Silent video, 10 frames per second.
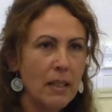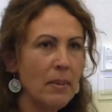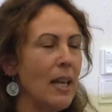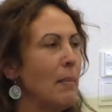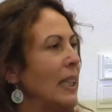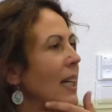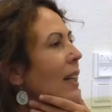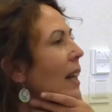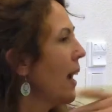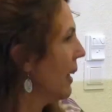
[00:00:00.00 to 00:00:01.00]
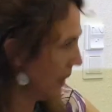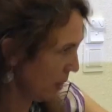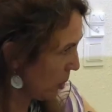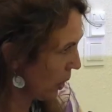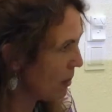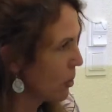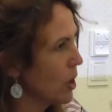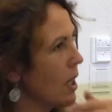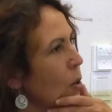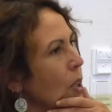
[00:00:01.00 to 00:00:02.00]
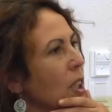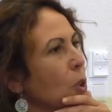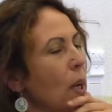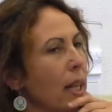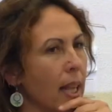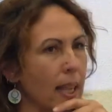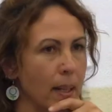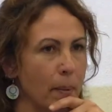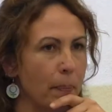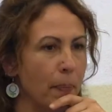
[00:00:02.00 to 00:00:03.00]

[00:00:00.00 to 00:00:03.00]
de vida material de la gente, por ejemplo, que es algo que se suele decir.